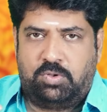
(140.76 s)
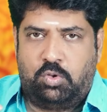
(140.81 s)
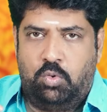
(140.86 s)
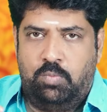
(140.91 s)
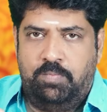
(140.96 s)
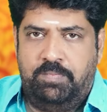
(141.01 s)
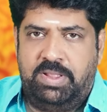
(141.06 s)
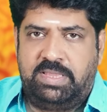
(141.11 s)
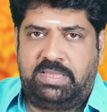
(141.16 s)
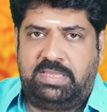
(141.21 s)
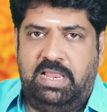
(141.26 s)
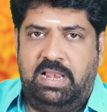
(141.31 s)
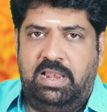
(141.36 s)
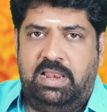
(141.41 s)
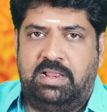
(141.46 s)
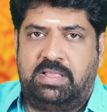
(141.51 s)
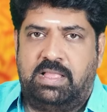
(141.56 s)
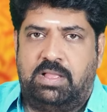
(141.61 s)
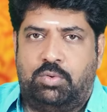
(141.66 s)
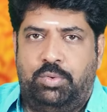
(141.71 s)
கும்பத்தில்
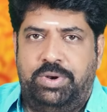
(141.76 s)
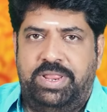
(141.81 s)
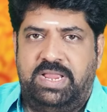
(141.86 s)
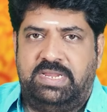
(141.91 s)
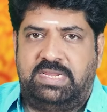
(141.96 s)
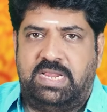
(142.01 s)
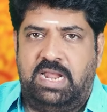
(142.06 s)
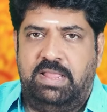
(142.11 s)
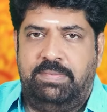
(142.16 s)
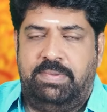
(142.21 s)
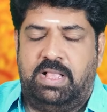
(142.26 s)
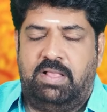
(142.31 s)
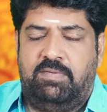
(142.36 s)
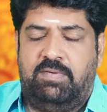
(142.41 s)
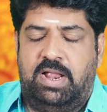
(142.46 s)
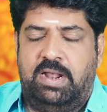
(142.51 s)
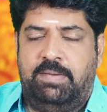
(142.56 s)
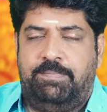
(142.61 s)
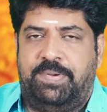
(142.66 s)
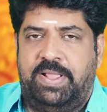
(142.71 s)
இருக்கக்கூடிய சனி
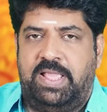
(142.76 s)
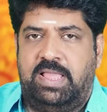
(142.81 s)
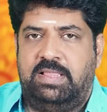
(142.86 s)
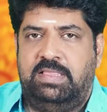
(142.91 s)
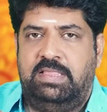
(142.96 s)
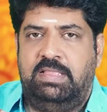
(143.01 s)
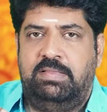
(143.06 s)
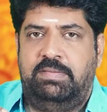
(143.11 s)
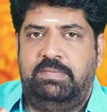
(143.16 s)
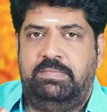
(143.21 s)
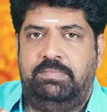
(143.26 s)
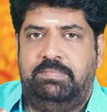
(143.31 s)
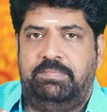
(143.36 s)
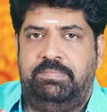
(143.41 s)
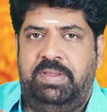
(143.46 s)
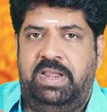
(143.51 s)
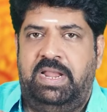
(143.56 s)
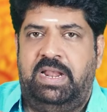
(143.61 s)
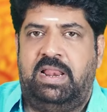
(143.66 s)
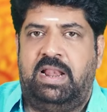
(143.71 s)
பகவான் பயர்ந்து
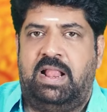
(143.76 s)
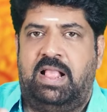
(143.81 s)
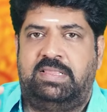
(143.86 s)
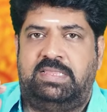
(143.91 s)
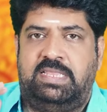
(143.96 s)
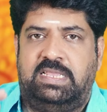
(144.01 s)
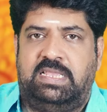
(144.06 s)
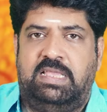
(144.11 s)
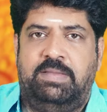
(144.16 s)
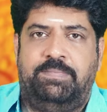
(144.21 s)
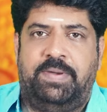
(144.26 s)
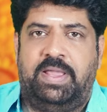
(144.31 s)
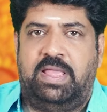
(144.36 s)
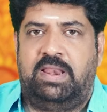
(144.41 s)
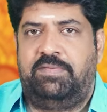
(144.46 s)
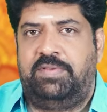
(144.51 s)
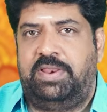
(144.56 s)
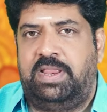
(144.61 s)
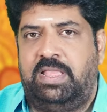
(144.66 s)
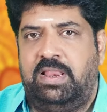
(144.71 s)
மீனராசிக்கு
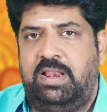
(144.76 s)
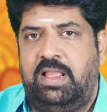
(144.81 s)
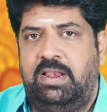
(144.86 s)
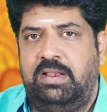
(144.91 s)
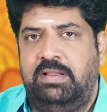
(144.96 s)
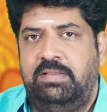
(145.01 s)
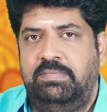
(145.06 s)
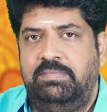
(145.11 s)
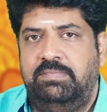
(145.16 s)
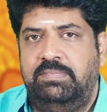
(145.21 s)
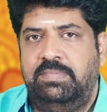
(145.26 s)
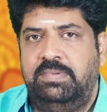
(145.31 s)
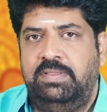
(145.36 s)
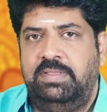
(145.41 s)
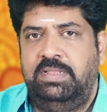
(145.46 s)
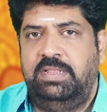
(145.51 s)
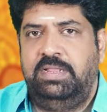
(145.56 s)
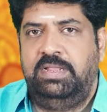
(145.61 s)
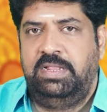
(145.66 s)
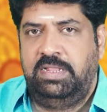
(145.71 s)
பயரவிருக்கிறார்
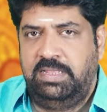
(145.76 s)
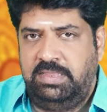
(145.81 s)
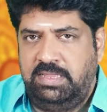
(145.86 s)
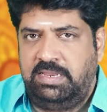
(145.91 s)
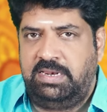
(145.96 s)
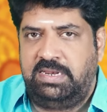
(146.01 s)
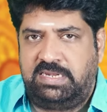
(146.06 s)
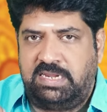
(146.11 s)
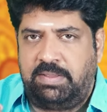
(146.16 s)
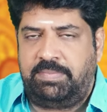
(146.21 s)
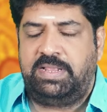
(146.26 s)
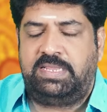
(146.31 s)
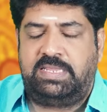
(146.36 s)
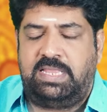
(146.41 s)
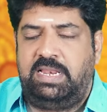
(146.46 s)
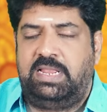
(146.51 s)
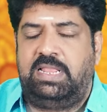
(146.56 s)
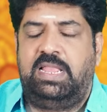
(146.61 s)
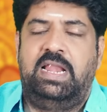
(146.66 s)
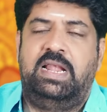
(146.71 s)
இது
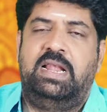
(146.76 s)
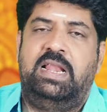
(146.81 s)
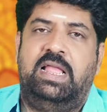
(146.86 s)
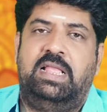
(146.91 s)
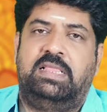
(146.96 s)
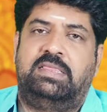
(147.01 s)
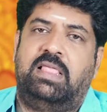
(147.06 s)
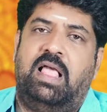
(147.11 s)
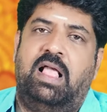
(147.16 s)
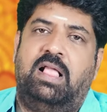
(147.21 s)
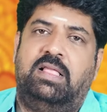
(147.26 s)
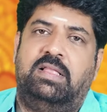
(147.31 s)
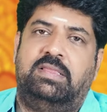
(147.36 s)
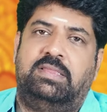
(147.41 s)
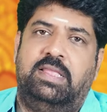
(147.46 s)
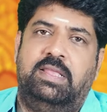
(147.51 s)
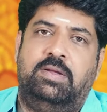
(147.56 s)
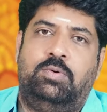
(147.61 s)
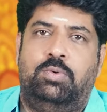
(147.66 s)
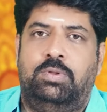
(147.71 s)
ரிஷபத்திற்கு என்ன
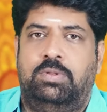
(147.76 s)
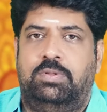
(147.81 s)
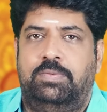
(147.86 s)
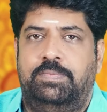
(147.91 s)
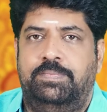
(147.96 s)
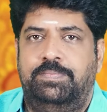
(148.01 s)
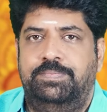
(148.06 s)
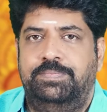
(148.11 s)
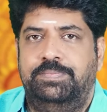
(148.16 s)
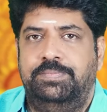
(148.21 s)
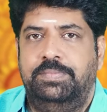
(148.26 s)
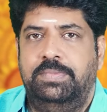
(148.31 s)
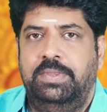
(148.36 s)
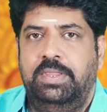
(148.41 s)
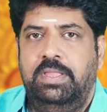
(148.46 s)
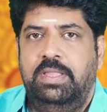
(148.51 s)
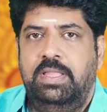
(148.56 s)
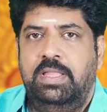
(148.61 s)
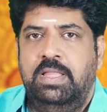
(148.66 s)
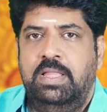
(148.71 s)
தாக்கத்தை கொடுக்கும்
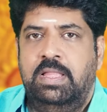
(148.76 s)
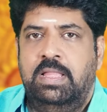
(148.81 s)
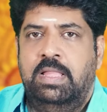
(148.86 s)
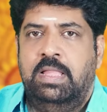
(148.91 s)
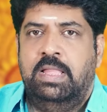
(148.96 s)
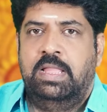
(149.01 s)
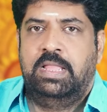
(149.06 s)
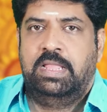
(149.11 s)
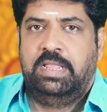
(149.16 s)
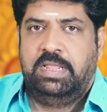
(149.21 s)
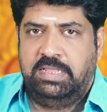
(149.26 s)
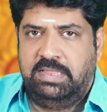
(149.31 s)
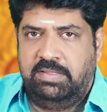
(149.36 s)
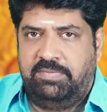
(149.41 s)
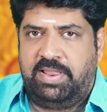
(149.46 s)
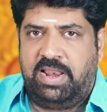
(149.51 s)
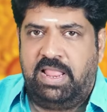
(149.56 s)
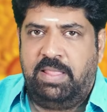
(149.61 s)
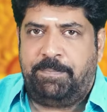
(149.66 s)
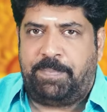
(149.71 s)

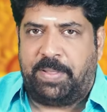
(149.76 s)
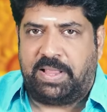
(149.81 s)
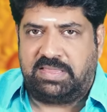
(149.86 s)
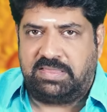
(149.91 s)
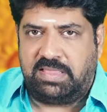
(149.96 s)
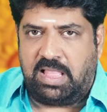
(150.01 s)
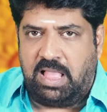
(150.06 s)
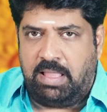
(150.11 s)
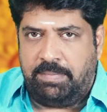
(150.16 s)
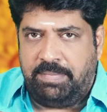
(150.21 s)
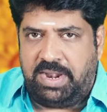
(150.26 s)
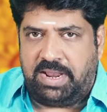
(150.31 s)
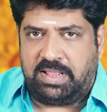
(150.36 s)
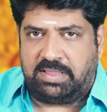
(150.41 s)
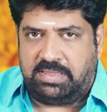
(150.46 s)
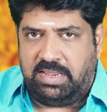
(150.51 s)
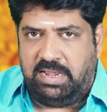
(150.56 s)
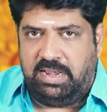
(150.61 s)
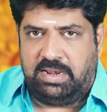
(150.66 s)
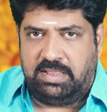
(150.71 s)
இதுவரை பத்தாம்
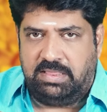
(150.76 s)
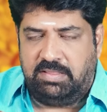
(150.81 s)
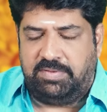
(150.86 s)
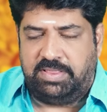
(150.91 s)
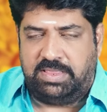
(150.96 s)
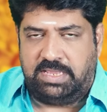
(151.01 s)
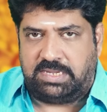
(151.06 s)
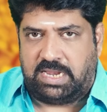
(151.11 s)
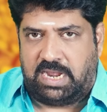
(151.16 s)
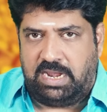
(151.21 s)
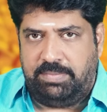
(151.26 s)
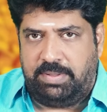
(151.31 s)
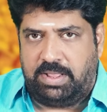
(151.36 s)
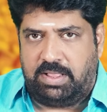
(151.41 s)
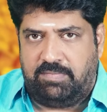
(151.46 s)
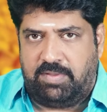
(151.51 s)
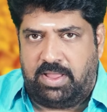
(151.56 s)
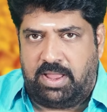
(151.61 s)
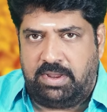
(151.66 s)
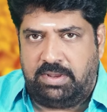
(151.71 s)
இடத்தில் இருந்து வந்த சனி
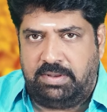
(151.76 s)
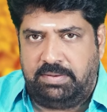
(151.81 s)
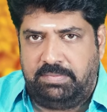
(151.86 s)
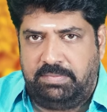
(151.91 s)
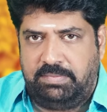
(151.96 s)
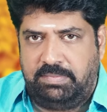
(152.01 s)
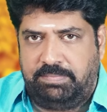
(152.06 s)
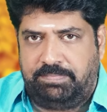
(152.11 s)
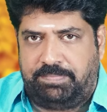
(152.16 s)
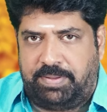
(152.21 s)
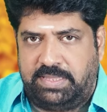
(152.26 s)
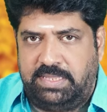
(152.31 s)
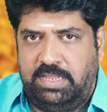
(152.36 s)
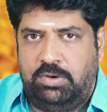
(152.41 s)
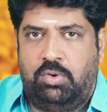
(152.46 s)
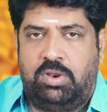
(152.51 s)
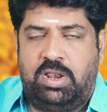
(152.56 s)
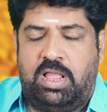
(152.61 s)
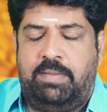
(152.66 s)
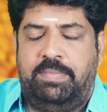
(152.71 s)
பகவான்
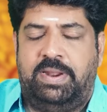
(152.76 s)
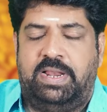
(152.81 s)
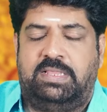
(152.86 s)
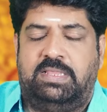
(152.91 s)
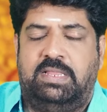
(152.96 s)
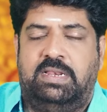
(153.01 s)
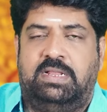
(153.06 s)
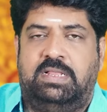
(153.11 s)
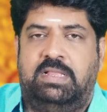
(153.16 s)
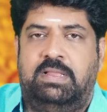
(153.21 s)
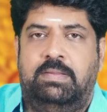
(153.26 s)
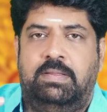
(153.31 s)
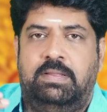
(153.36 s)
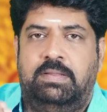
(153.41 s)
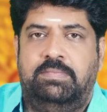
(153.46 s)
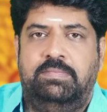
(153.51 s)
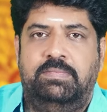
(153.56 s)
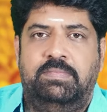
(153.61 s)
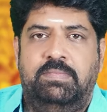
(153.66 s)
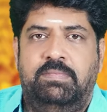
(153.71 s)
பதினோராம் இடத்திற்கு
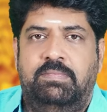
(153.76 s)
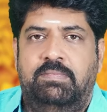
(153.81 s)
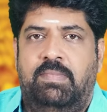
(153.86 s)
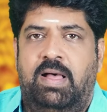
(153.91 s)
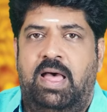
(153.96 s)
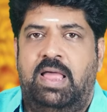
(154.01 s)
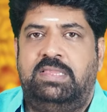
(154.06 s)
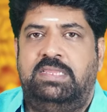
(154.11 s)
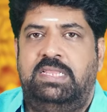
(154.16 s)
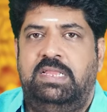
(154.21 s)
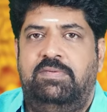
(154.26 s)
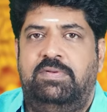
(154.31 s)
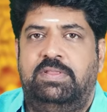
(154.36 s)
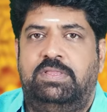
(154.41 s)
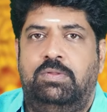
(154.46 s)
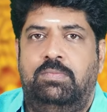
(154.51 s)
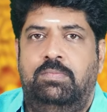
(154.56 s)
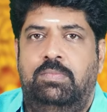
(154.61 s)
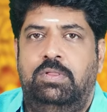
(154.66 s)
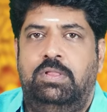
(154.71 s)
மார்ச்
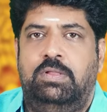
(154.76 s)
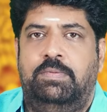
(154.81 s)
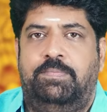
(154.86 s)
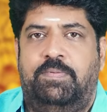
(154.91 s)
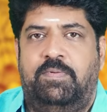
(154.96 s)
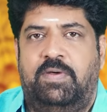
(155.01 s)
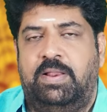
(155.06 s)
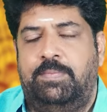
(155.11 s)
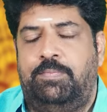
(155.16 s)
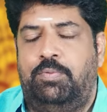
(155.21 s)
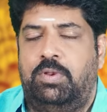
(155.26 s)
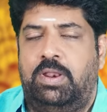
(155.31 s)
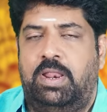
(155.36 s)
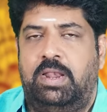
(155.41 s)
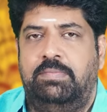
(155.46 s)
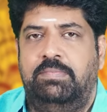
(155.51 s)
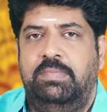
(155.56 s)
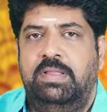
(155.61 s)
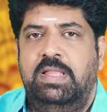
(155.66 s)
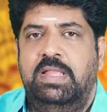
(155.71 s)
இருபத்தொன்பது
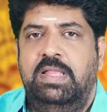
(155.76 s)
வரப்போகிறார்